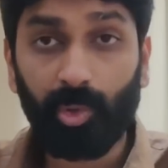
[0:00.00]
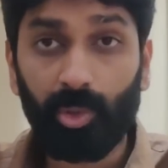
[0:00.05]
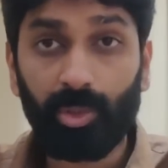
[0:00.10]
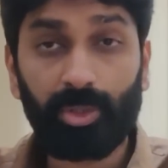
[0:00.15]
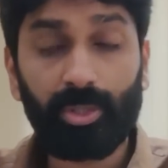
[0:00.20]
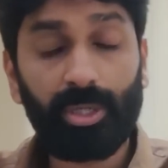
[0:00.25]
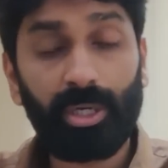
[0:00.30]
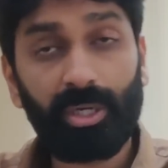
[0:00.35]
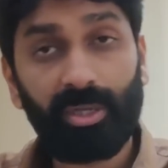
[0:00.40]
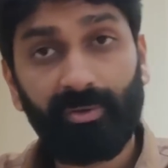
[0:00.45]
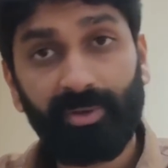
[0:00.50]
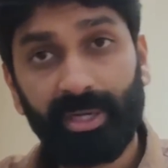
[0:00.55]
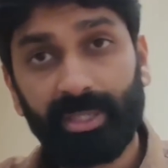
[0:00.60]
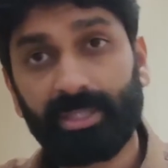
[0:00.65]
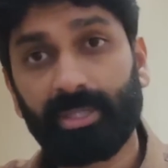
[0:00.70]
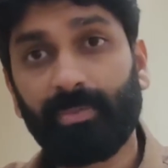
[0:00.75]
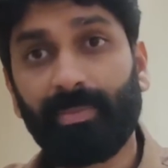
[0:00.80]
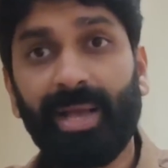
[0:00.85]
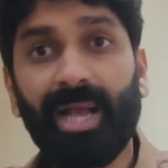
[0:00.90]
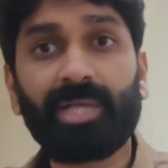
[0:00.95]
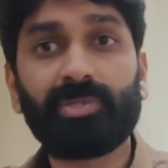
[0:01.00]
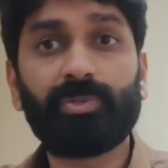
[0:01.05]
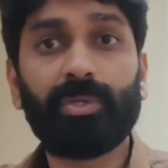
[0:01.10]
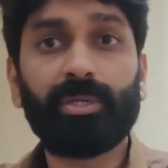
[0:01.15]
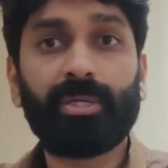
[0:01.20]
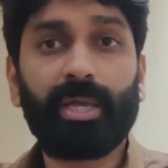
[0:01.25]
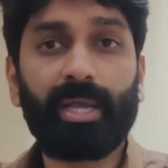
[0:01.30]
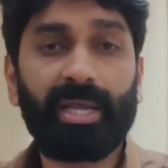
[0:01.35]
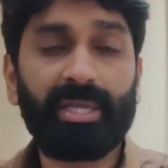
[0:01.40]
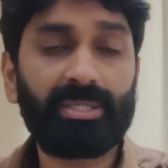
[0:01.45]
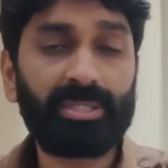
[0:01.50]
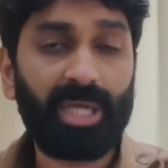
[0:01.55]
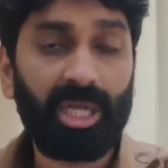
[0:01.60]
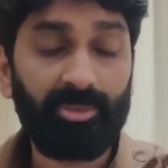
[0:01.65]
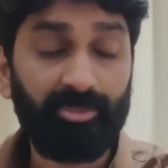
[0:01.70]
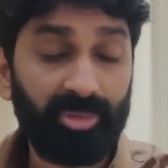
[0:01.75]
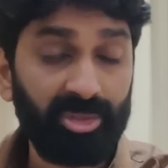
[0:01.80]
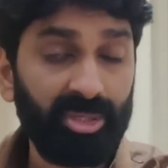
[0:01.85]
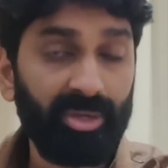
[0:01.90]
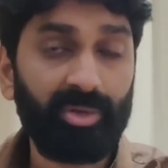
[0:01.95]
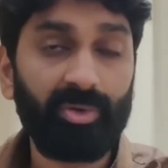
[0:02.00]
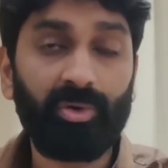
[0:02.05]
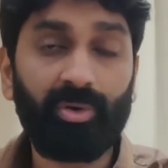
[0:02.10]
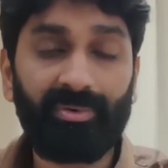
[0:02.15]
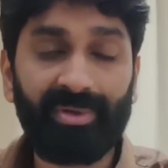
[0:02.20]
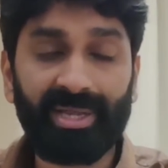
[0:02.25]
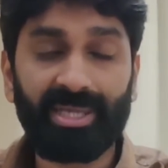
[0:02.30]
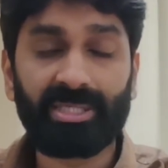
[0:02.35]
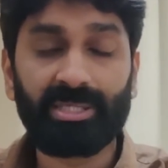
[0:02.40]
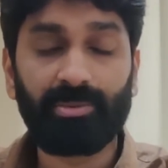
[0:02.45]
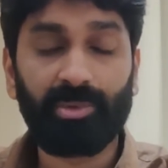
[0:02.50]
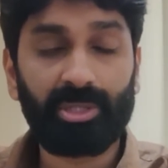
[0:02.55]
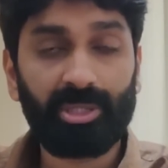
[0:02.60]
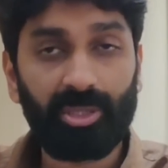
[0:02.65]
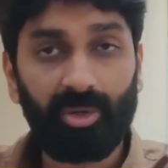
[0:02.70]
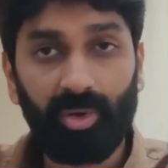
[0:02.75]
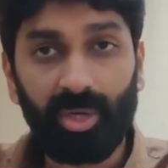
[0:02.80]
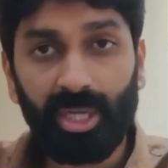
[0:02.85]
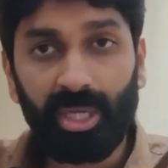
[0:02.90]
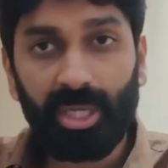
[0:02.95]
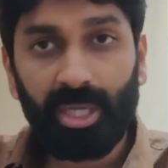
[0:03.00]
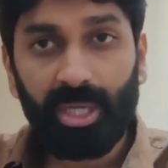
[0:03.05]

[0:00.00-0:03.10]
బోల్ట్ ఉన్నాడు ఎవరైతే మ్యాక్స్వెల్కి అగేన్స్ట్గా అద్భుతమైన ఓవర్ వేసి మొత్తం